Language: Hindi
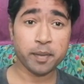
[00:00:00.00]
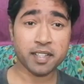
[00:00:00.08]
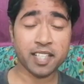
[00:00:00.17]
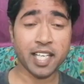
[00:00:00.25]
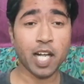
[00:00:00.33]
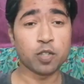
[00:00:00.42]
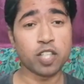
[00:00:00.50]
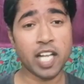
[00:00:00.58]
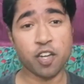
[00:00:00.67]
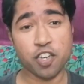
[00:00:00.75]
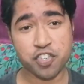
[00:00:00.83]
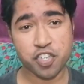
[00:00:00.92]
वीडियो पसंद आया हो तो
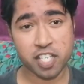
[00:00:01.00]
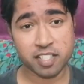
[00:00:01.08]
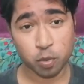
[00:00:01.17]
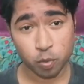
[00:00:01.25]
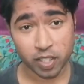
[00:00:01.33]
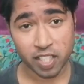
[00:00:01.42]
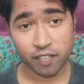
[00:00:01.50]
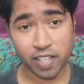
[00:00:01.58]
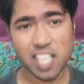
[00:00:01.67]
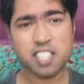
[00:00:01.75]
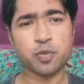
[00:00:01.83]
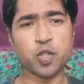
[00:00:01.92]
लाइक और शेयर जरूर करें
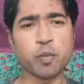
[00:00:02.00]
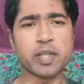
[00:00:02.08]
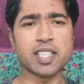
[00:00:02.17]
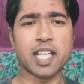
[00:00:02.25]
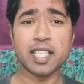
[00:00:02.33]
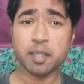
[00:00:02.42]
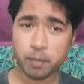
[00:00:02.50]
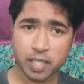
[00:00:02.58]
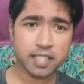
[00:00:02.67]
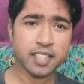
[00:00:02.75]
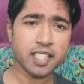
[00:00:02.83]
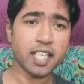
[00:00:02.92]
फिलहाल इस वीडियो में इतना ही
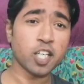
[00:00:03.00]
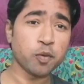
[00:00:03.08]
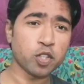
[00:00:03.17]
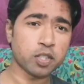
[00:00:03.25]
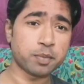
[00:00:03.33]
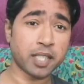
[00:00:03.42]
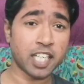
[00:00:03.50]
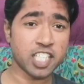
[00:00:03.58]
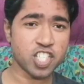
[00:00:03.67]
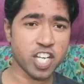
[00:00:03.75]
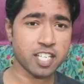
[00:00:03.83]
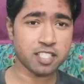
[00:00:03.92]
मिलते हैं अगली वीडियो तब तक के
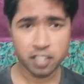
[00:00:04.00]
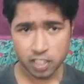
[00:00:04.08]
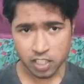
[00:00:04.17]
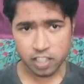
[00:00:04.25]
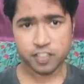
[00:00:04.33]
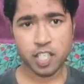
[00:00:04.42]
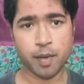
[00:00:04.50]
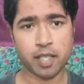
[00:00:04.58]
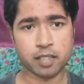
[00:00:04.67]
लिए जय हिंद जय